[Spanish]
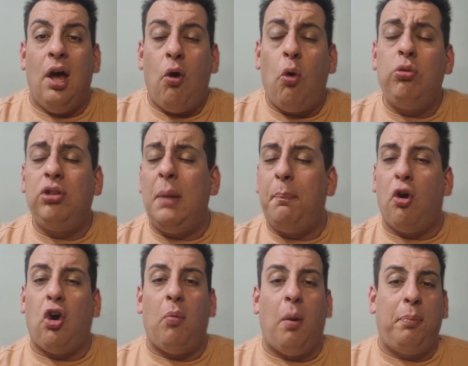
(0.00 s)
un tipo
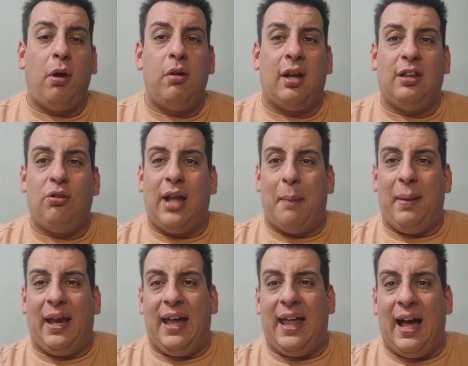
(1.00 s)
como Piovi que tiene una
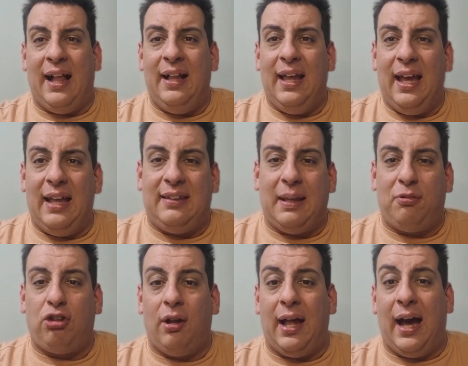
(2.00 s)
pegada
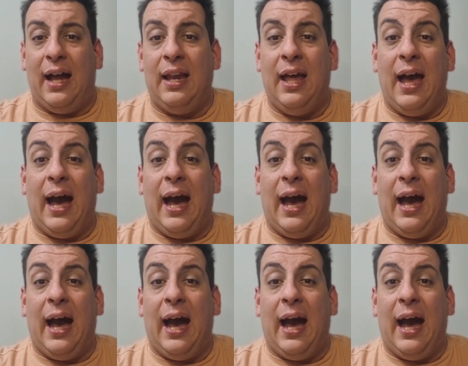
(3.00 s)
excepcional,